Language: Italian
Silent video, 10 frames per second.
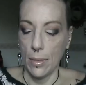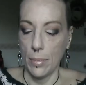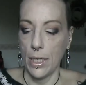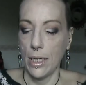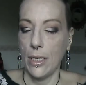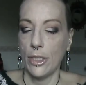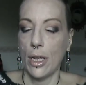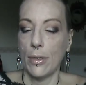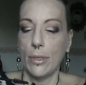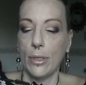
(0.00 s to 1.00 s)
perché
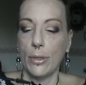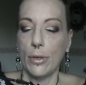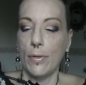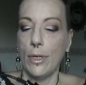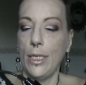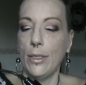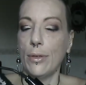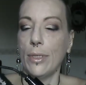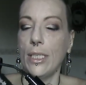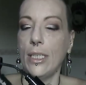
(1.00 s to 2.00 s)
ha questo scovolino
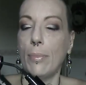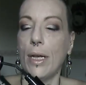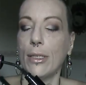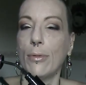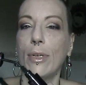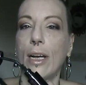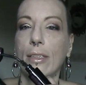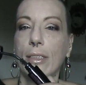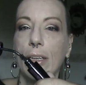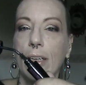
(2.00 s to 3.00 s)
così
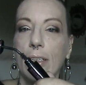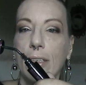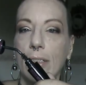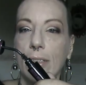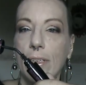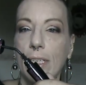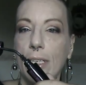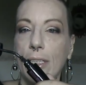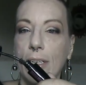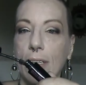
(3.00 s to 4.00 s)
basculante
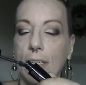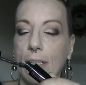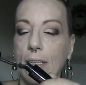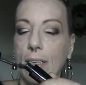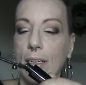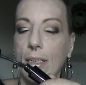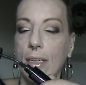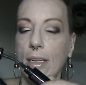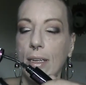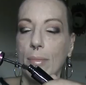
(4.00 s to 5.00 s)
vedete
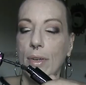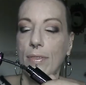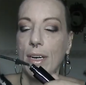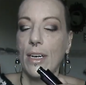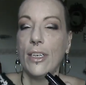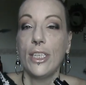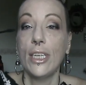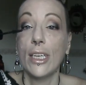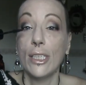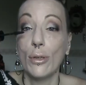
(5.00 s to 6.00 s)
per fare le
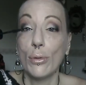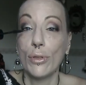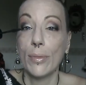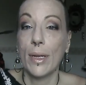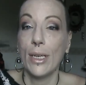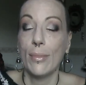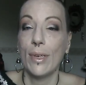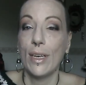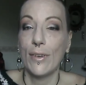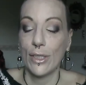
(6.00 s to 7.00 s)
ciglia di sotto ma io non
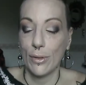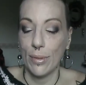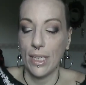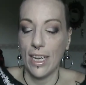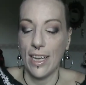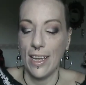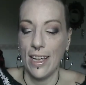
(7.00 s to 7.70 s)
me le faccio perché